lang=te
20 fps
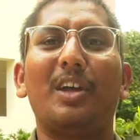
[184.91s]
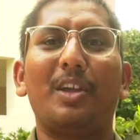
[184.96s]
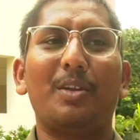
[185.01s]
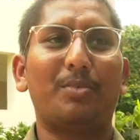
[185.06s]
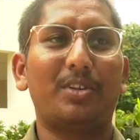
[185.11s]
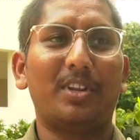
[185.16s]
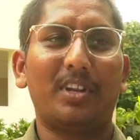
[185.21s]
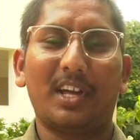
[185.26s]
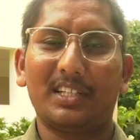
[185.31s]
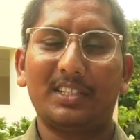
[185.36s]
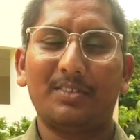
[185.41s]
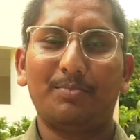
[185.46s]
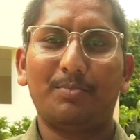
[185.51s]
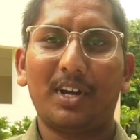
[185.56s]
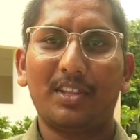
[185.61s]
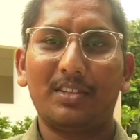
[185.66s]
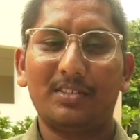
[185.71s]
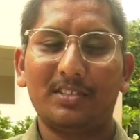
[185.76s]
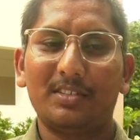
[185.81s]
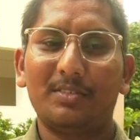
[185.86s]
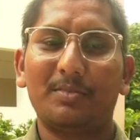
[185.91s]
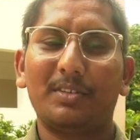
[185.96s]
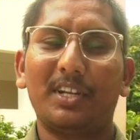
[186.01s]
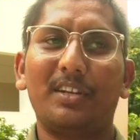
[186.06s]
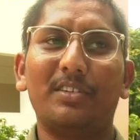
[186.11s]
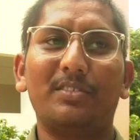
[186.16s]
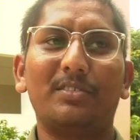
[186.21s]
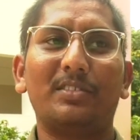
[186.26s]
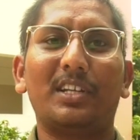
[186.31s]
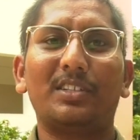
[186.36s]
ఇప్పుడు నేను అసిబాదు
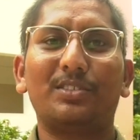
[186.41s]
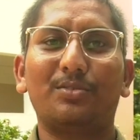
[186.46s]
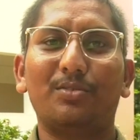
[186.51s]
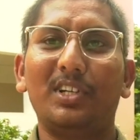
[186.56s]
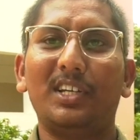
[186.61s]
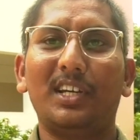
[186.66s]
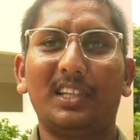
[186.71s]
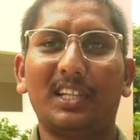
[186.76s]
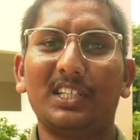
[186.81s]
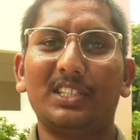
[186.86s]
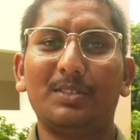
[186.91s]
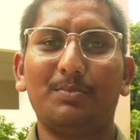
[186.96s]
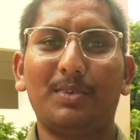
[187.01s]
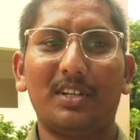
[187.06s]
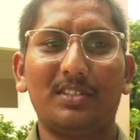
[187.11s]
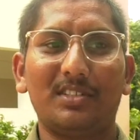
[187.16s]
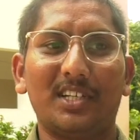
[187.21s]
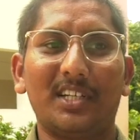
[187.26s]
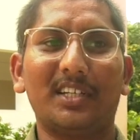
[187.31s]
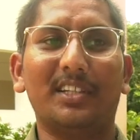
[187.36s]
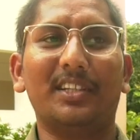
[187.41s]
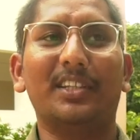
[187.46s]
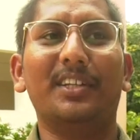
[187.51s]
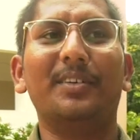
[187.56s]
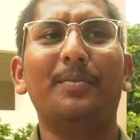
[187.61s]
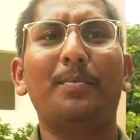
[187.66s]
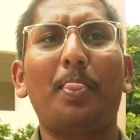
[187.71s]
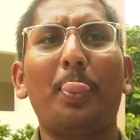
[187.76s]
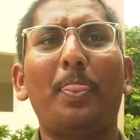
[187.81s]
నేను నా స్కూలింగ్ అంతా అసిబాద్లో జరిగింది